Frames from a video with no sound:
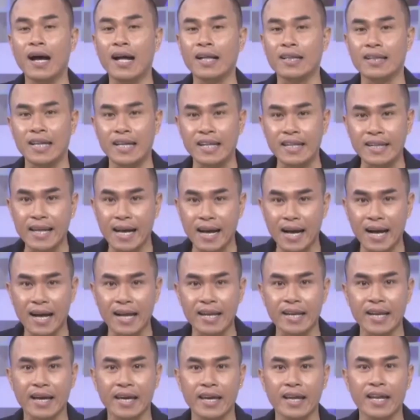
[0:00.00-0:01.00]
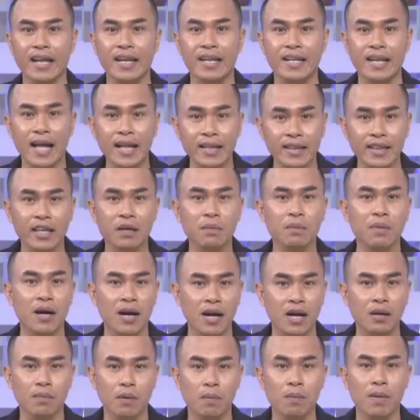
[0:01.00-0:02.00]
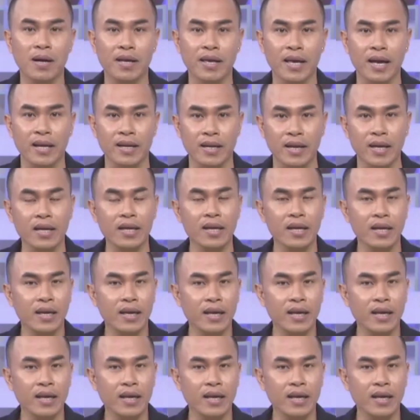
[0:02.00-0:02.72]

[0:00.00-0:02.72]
at tindahan ng ilan nating mga kababayan.